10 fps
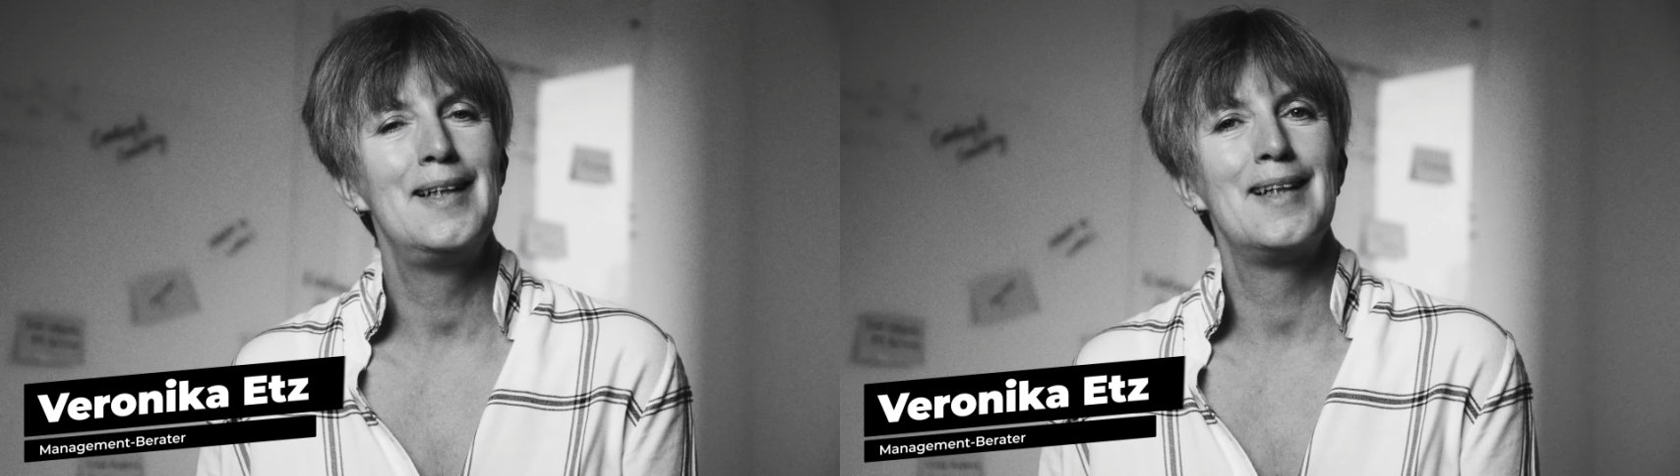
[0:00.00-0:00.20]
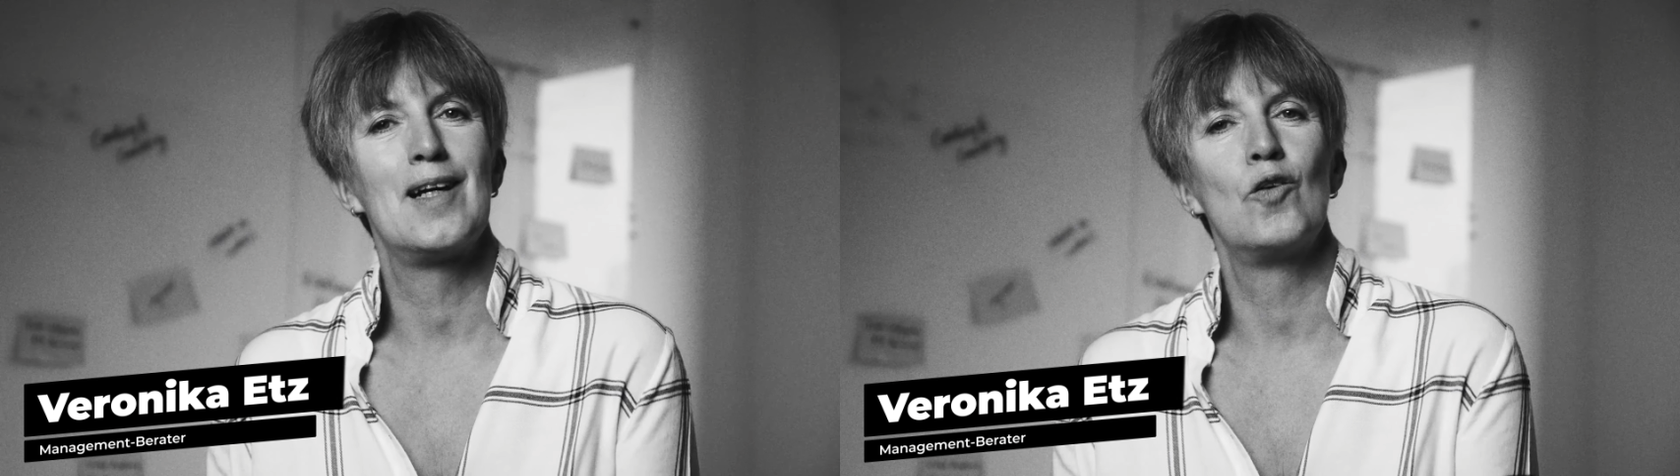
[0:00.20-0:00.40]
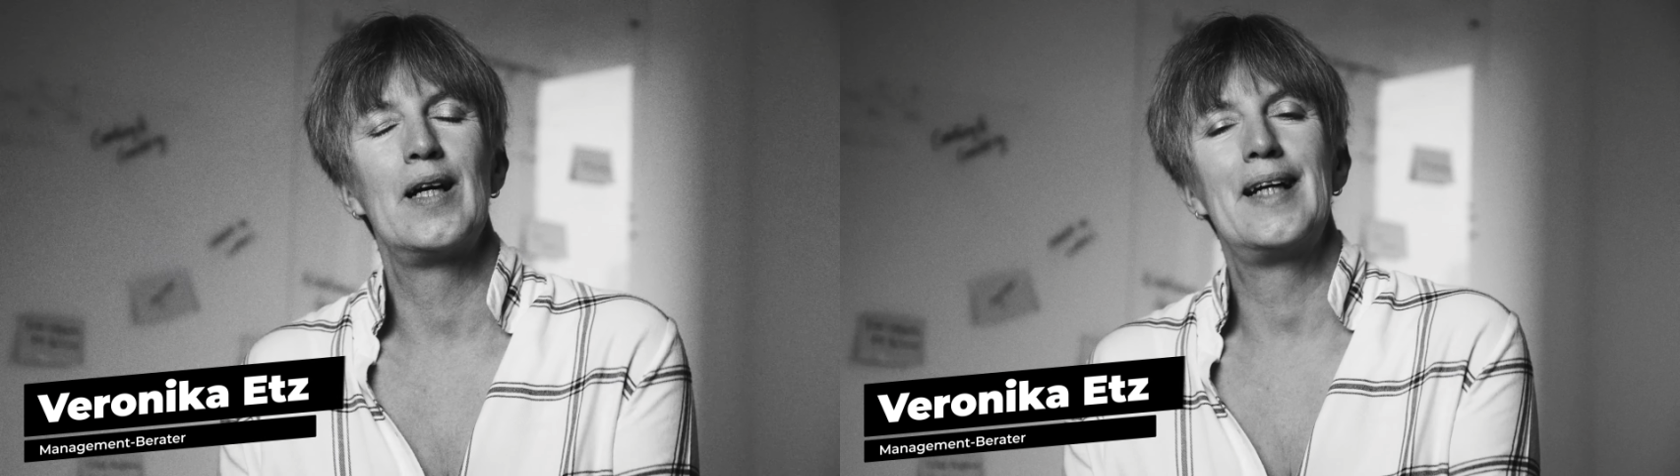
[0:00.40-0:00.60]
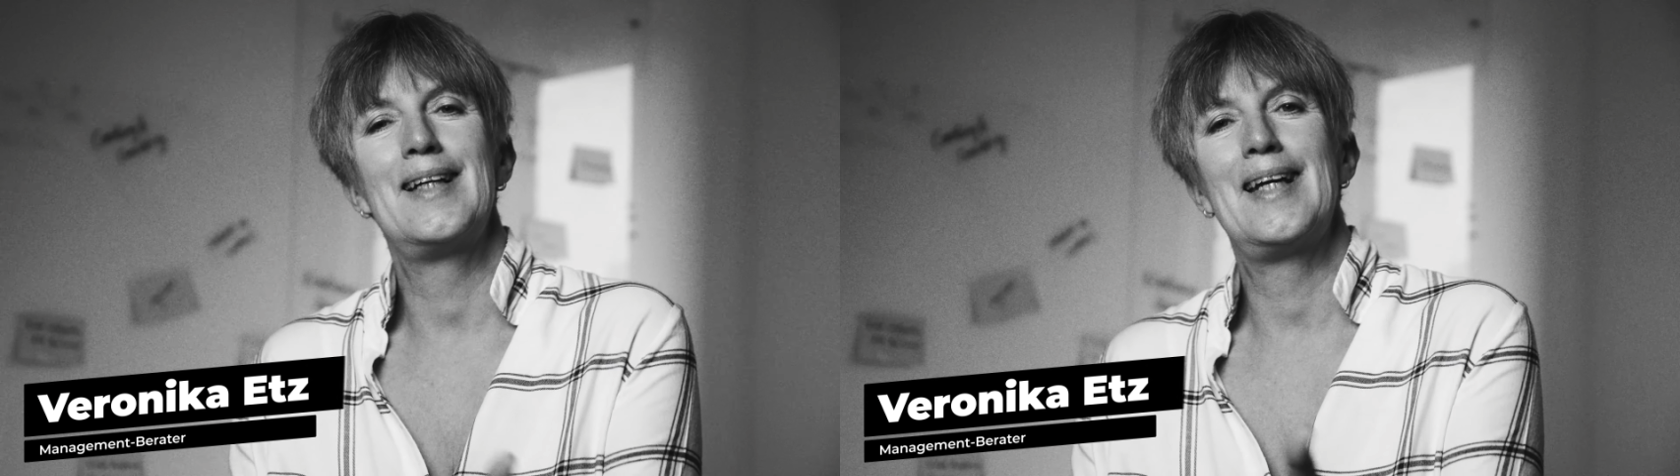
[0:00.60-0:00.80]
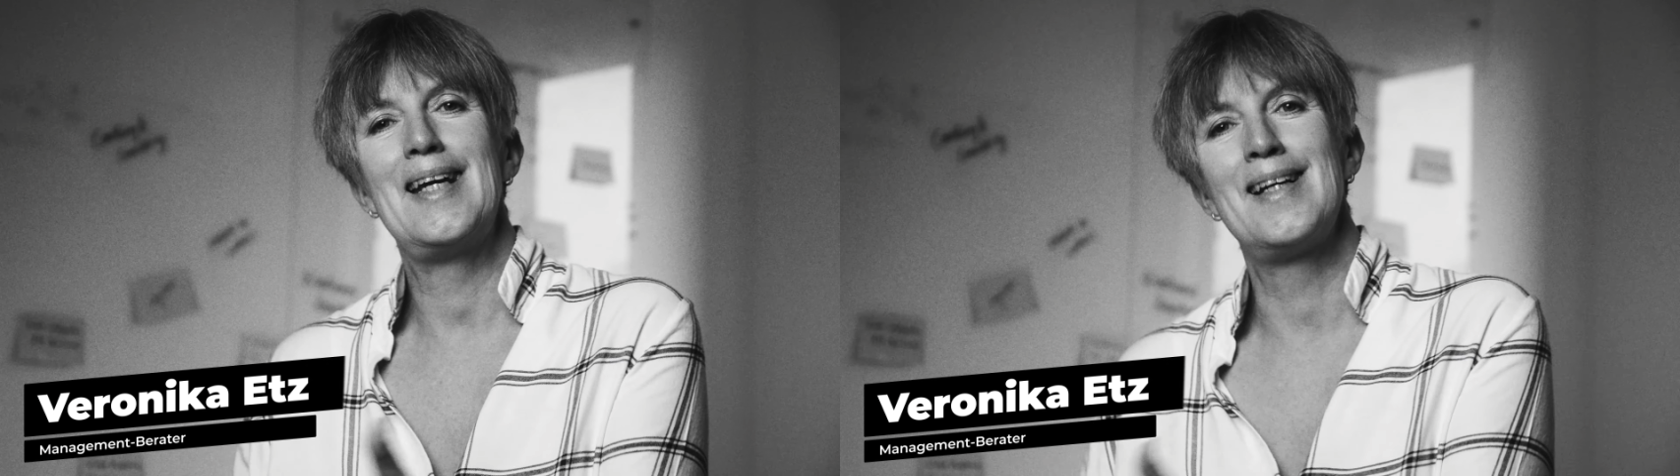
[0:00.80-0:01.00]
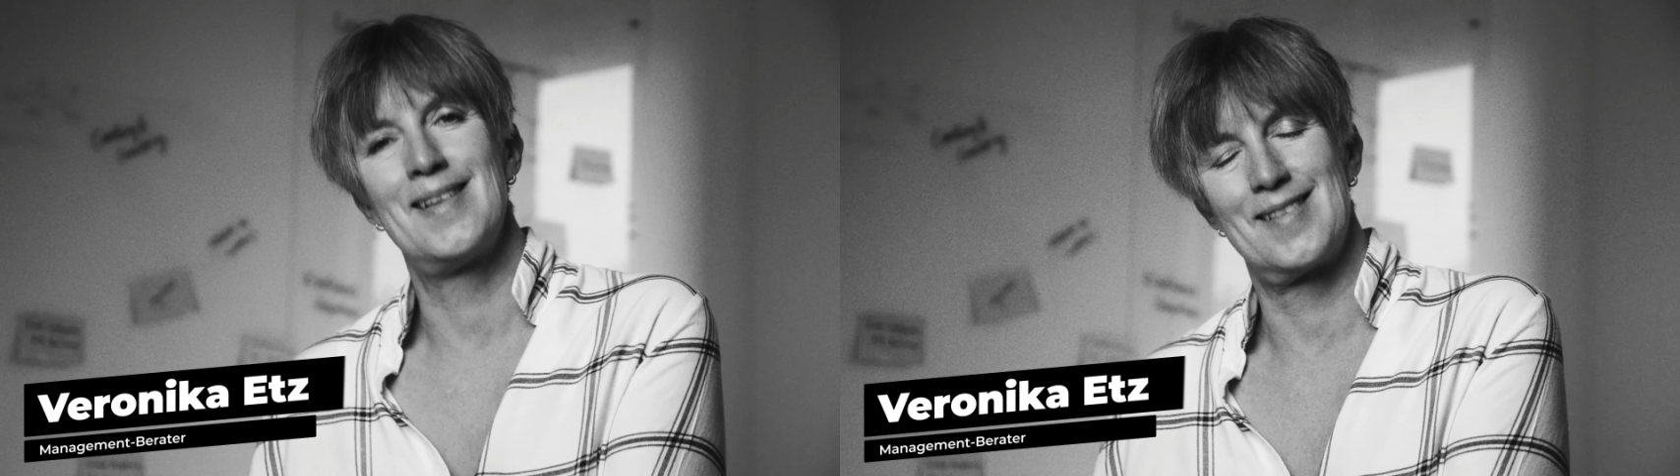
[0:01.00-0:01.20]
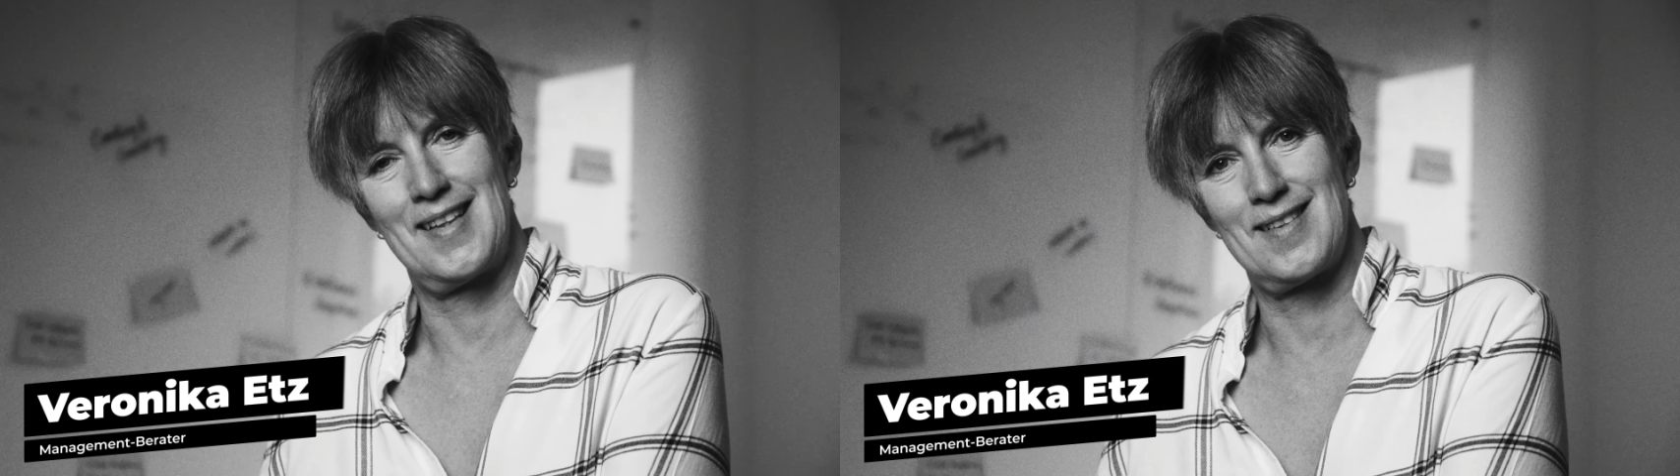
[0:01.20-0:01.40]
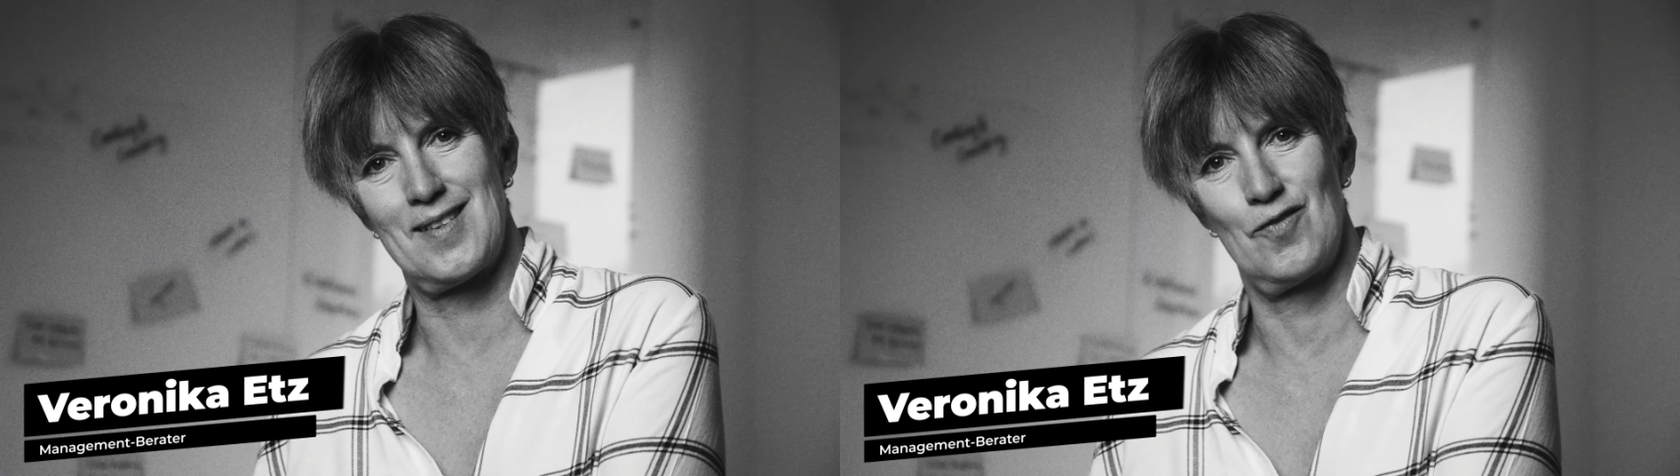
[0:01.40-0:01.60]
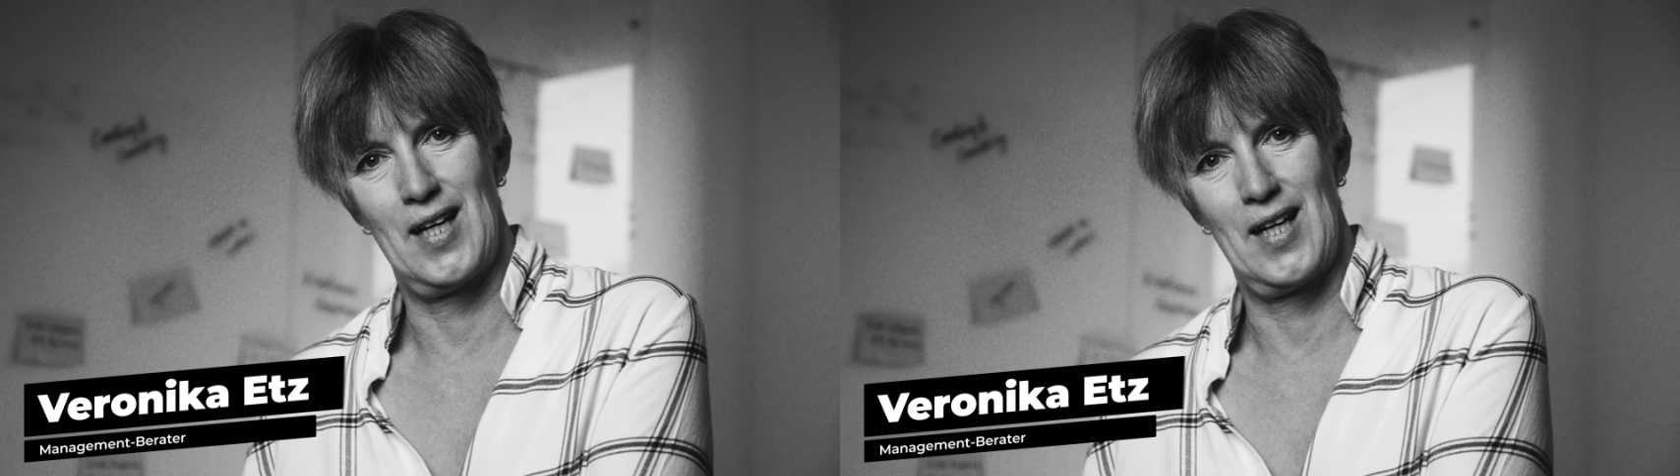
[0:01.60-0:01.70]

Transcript: genau entgegengesetzt